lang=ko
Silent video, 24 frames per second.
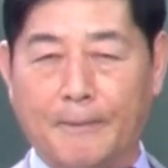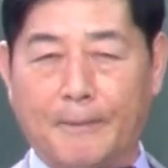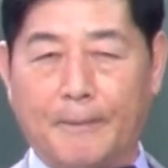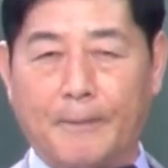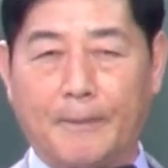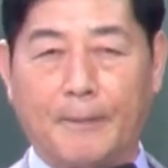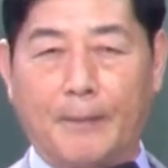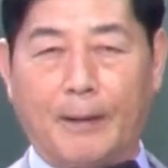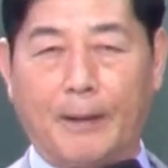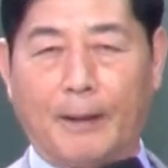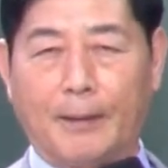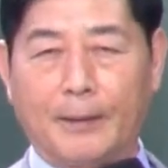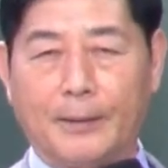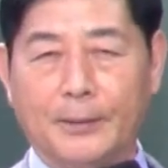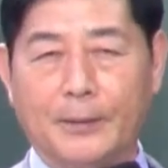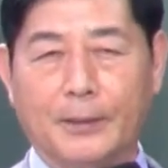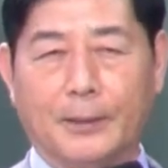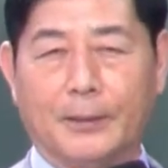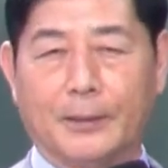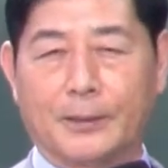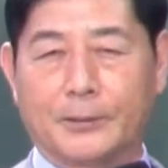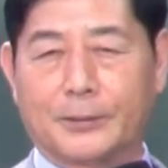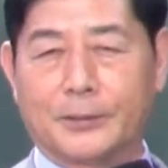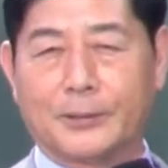
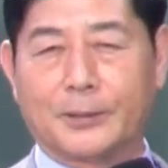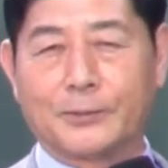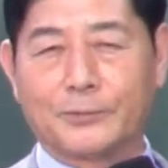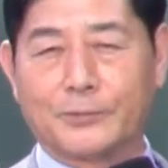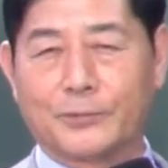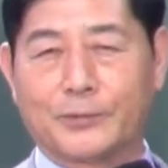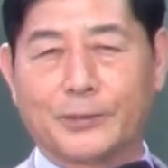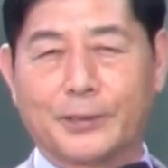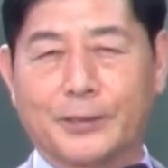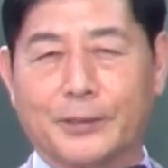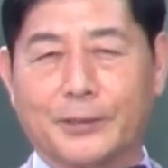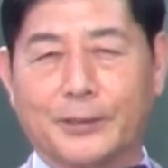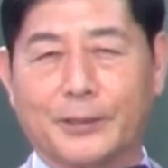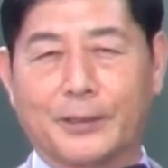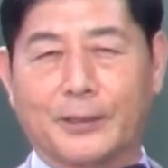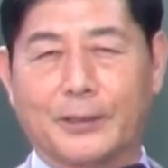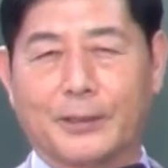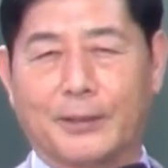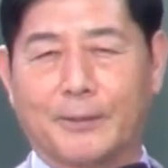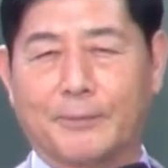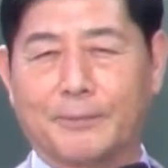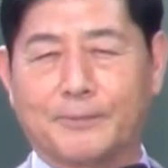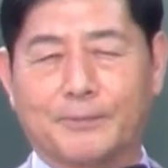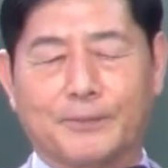마리아가 대장 노릇 해야
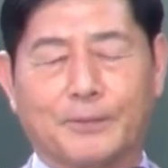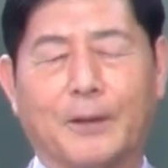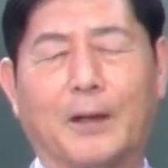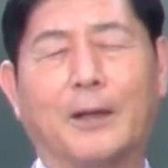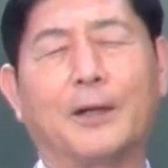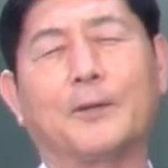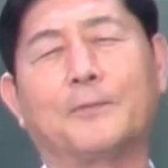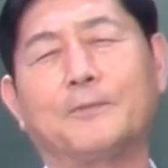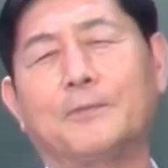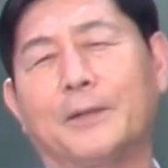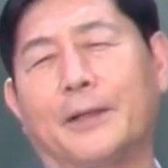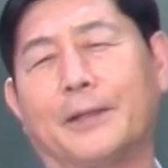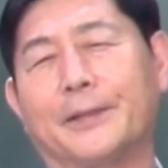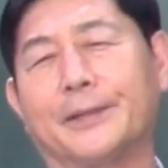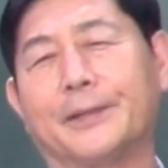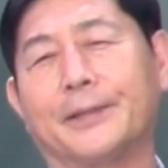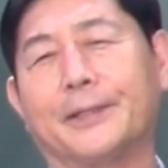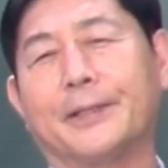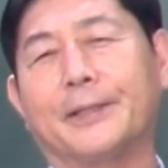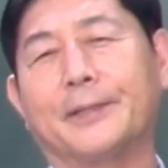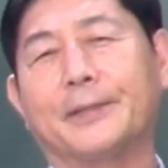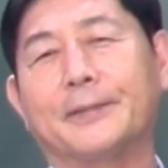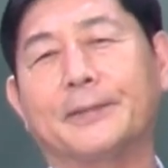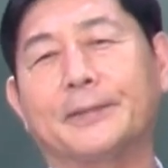되니까 부활해보면 안 돼.
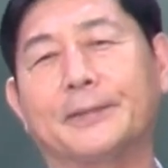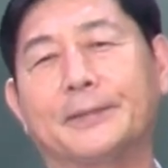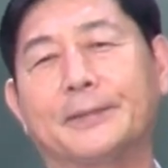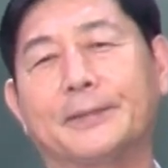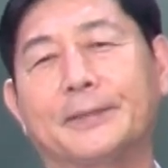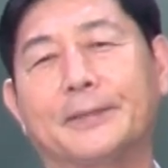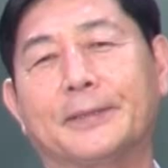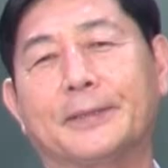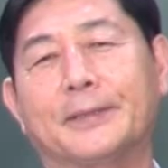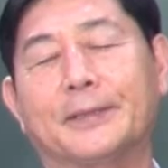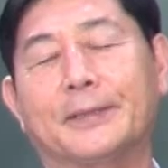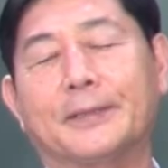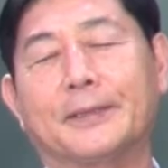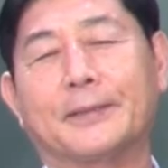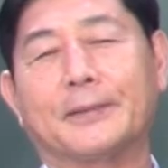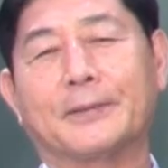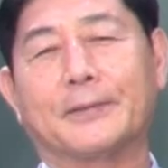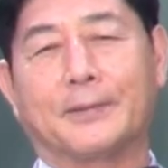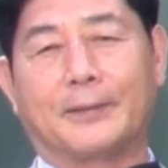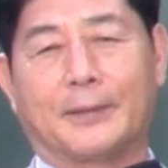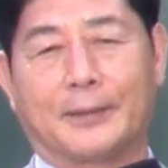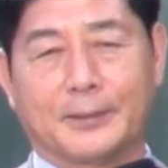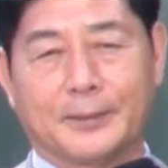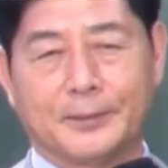
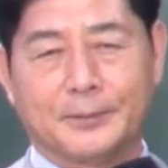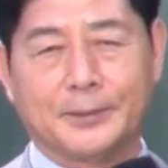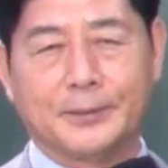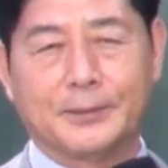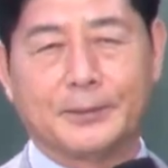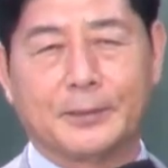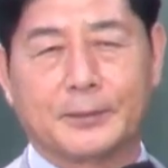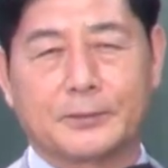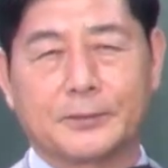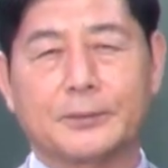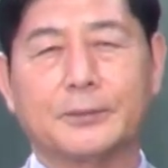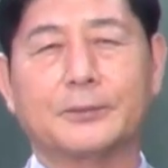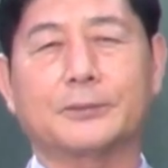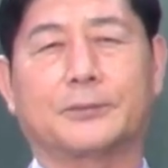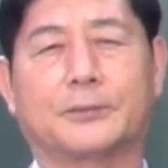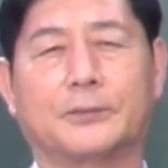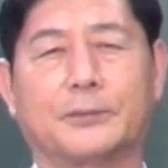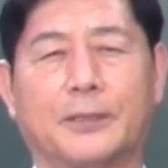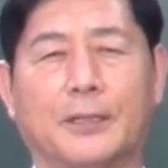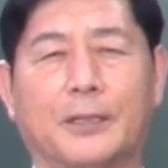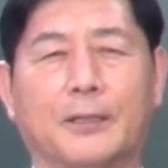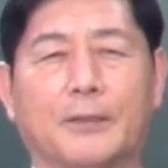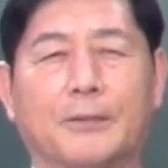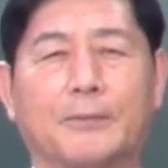또 아니면 이제 저
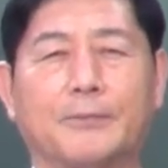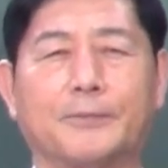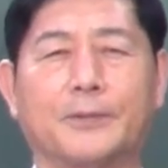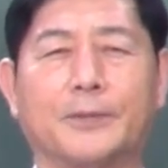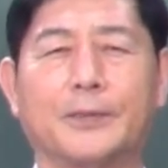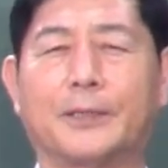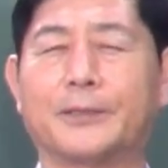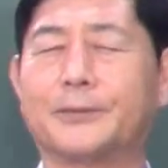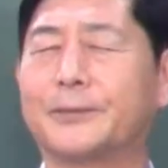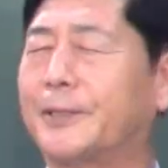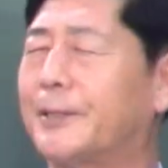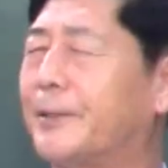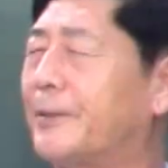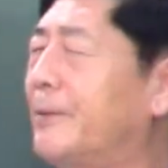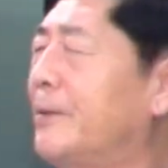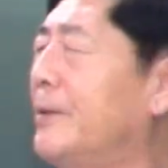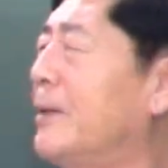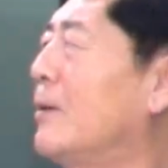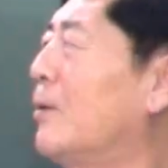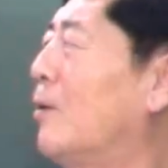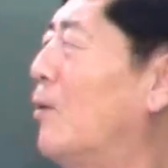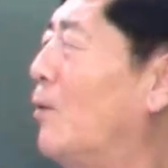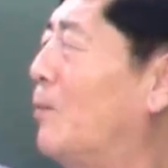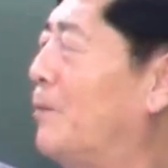성당에 가면 뻔하잖아요.
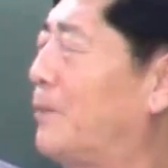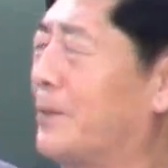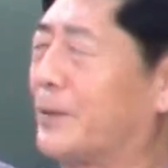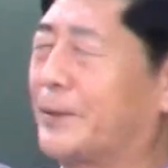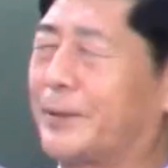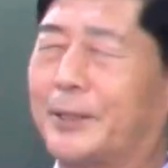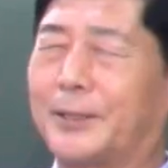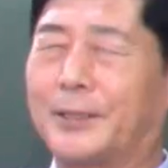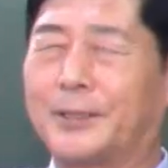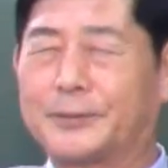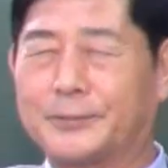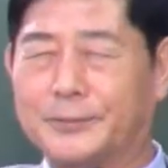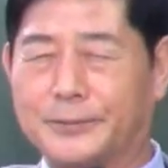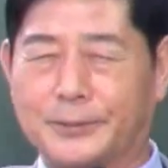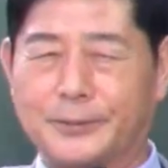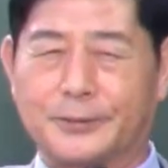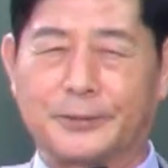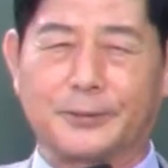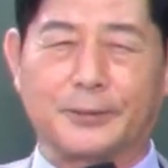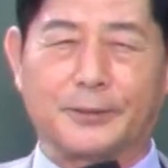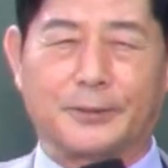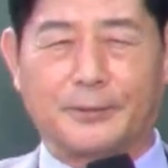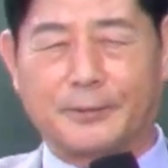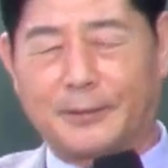옷 벗겨가지고
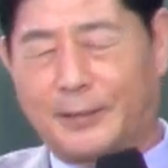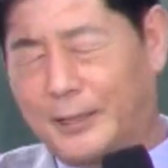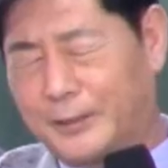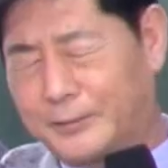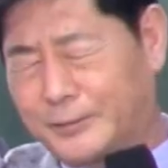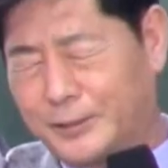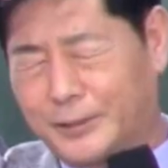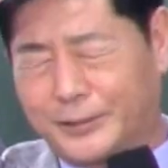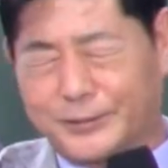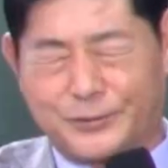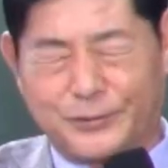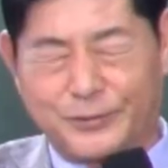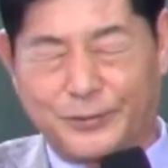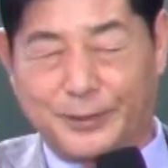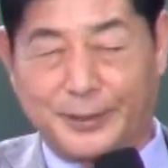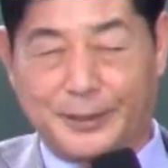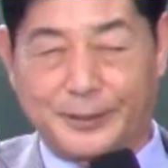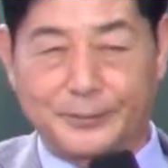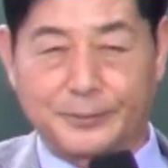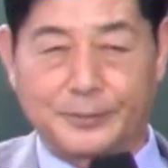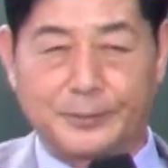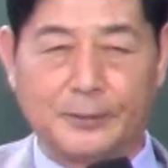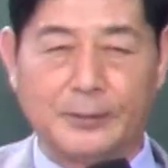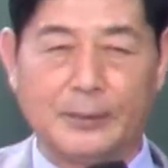저 가시관
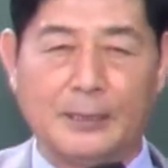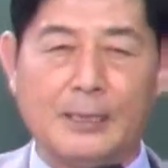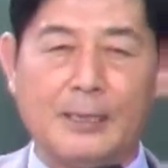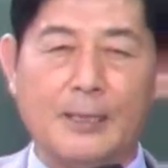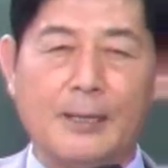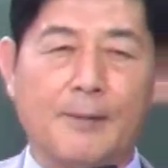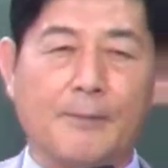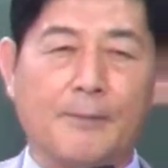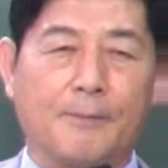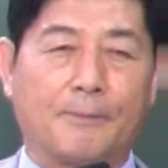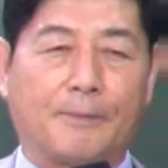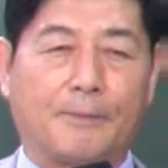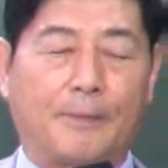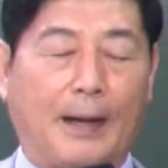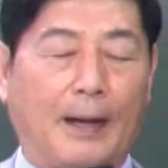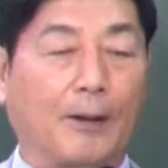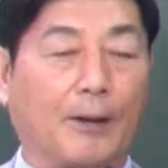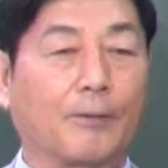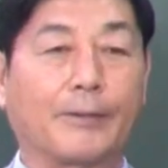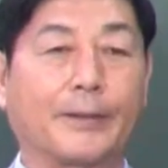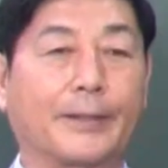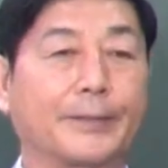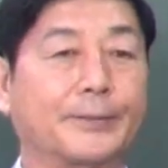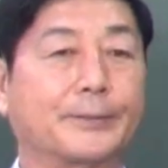쓰여가지고
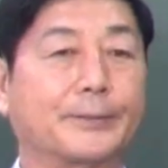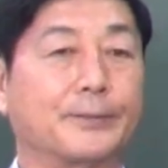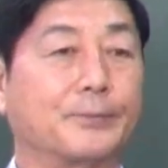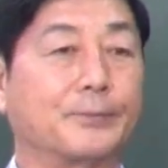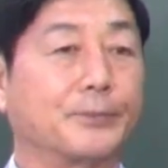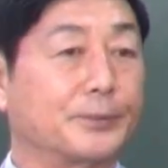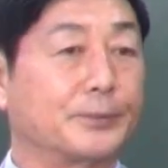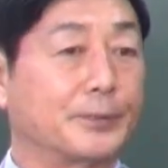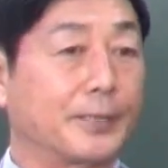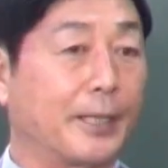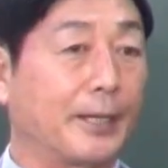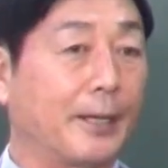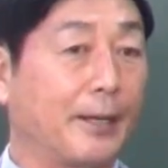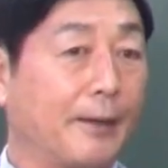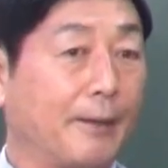박아놨어 보세.